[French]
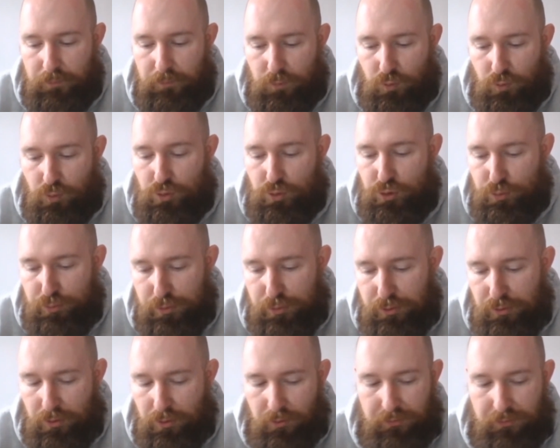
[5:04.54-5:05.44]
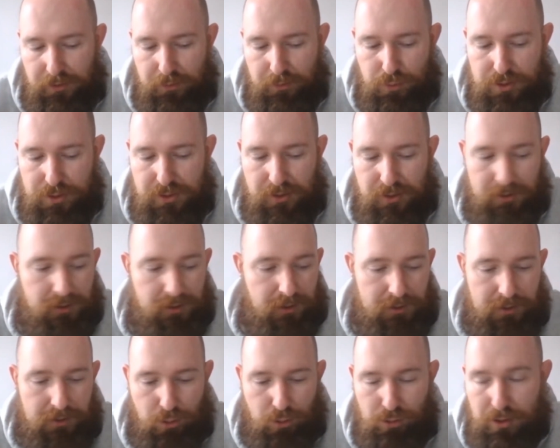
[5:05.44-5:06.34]
Donc le but, en fait, moi, c'est de
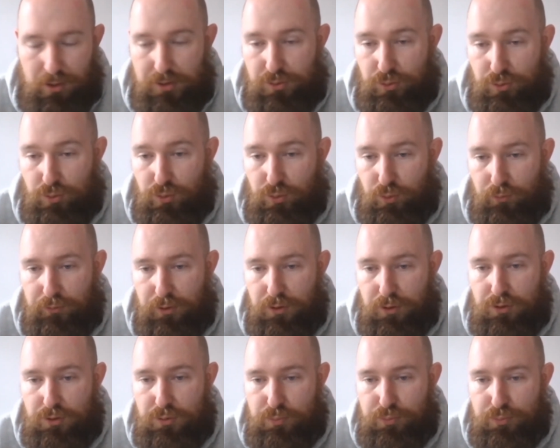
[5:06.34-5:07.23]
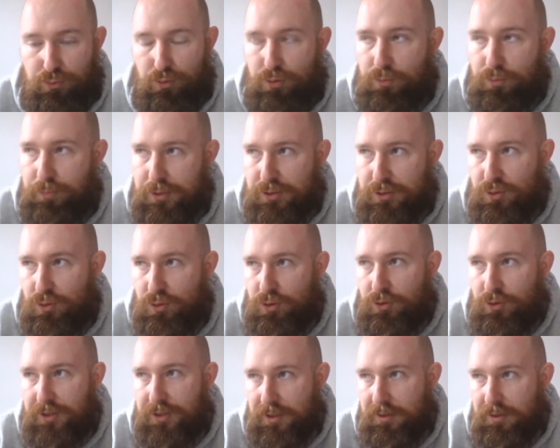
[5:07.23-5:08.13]
créer des relations de confiance parce que
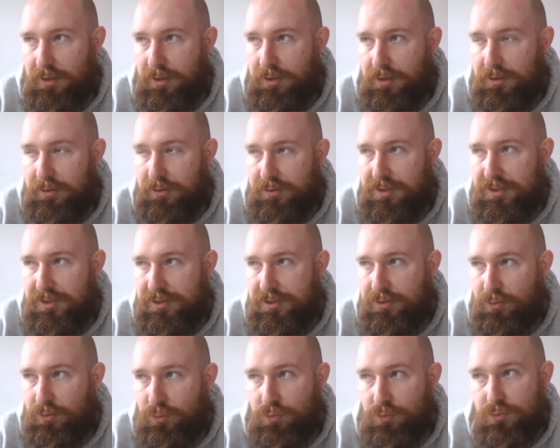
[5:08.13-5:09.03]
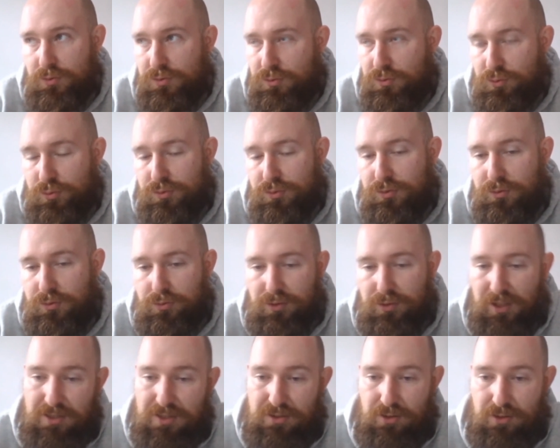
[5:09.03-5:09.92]
quand tu as 10, 11, 12,
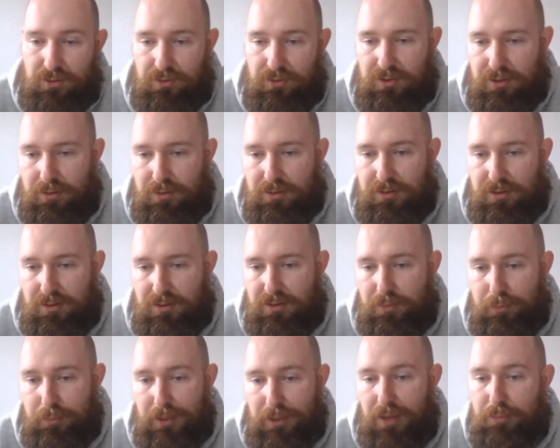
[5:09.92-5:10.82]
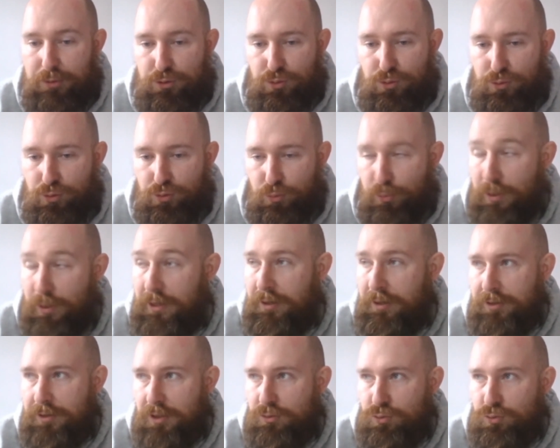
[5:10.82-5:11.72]
13 ans, tu n'as pas l'habitude de parler à
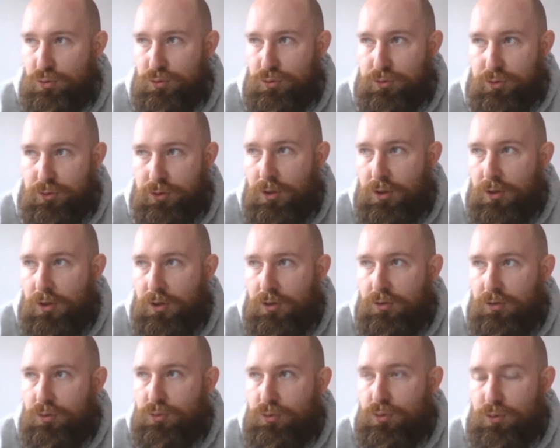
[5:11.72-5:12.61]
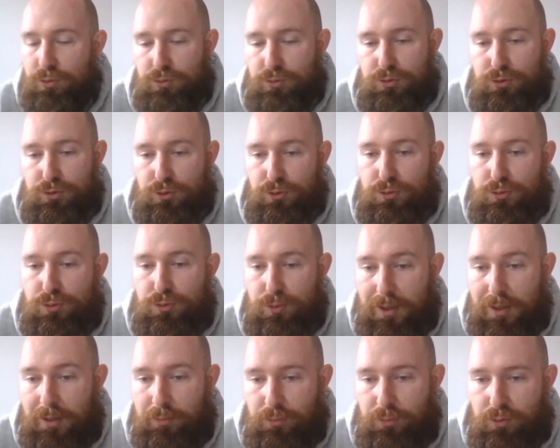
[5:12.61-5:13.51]
un adulte de ce que tu
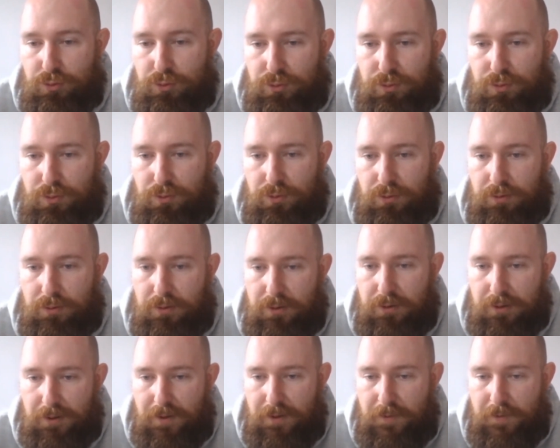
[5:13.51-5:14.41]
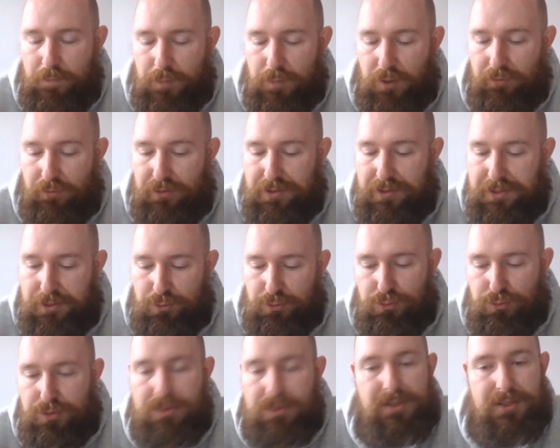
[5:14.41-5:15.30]
aimes. De... Mais en fait, c'est
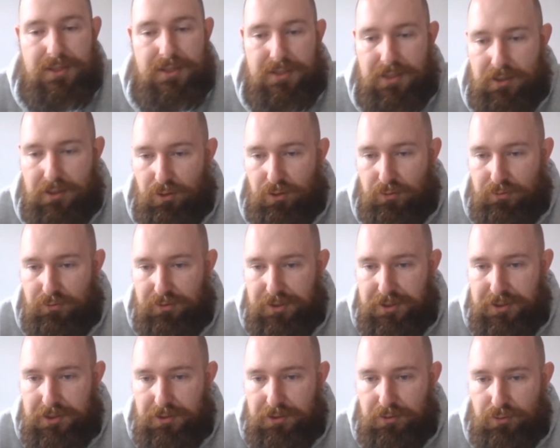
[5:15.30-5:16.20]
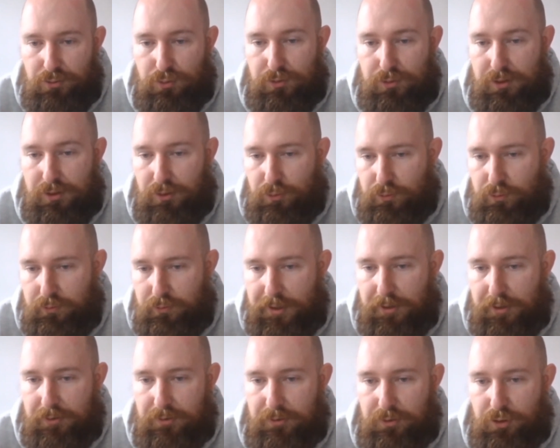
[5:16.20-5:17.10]
d'utiliser cette envie de
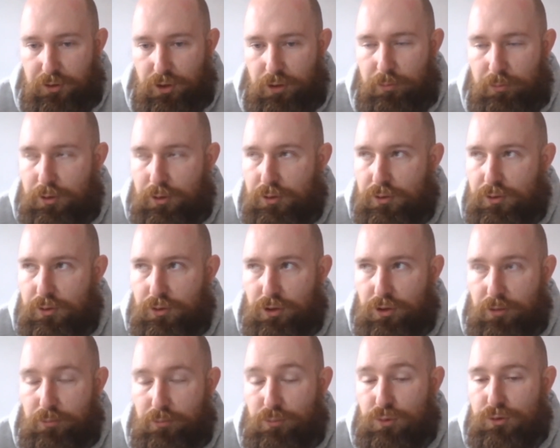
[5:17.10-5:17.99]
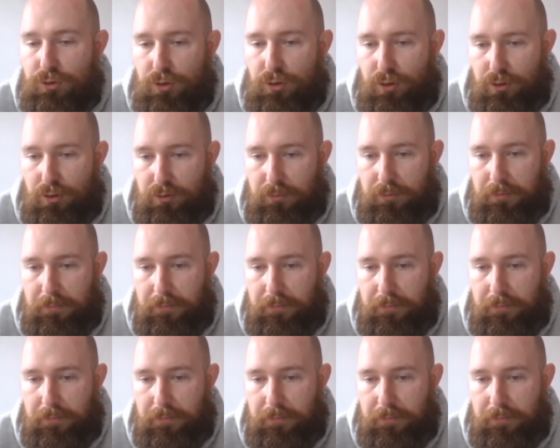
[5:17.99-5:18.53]
découverte comme, euh, moteur.